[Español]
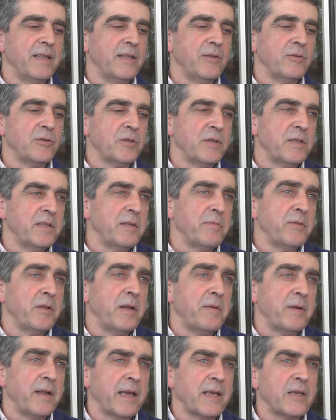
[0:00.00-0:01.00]
instituciones
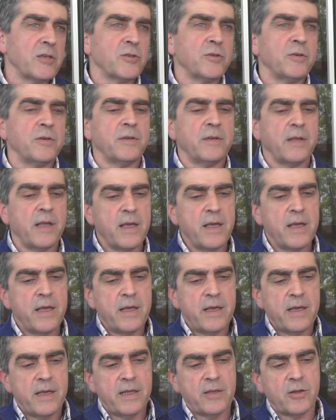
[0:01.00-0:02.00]
intermedias, la verdad que yo en,
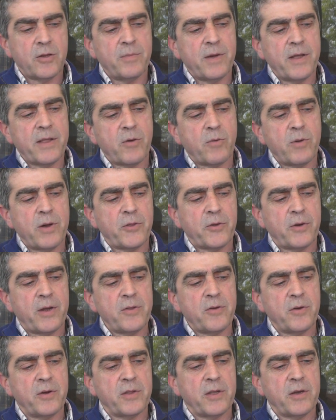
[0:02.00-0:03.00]
estos más de cuatro
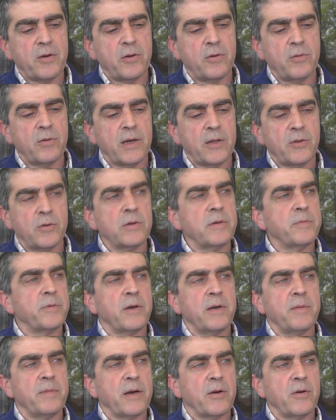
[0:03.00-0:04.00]
años que tengo nunca tuve
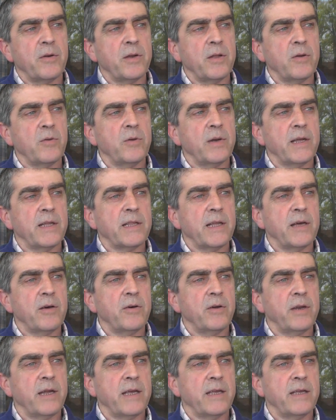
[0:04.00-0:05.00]
problema con ninguna hasta
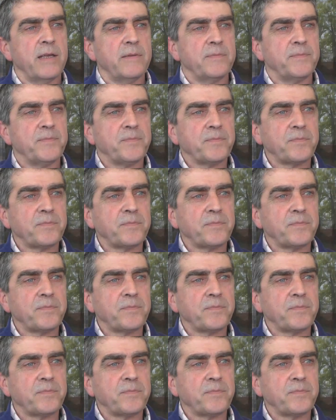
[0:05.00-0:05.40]
ahora y